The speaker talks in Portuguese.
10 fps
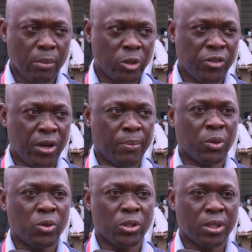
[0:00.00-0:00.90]
Temos
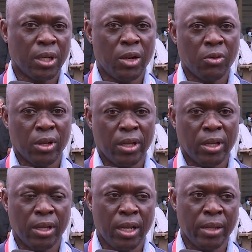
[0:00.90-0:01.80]
fármacos, claro
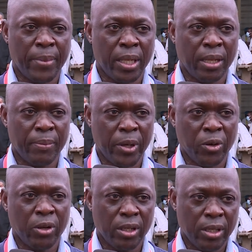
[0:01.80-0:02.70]
que a demanda é
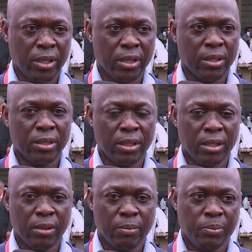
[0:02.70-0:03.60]
maior e
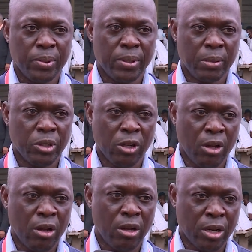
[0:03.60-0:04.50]
pensamos eh,
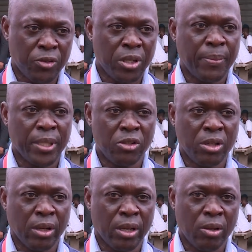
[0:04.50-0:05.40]
reforçar mais
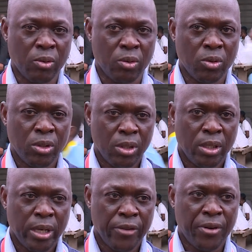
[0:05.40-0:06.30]
que no,
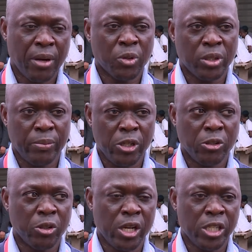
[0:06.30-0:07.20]
em fármacos e
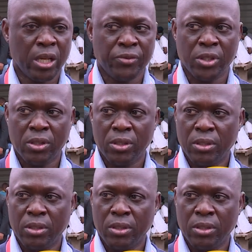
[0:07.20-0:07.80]
meios gastáveis.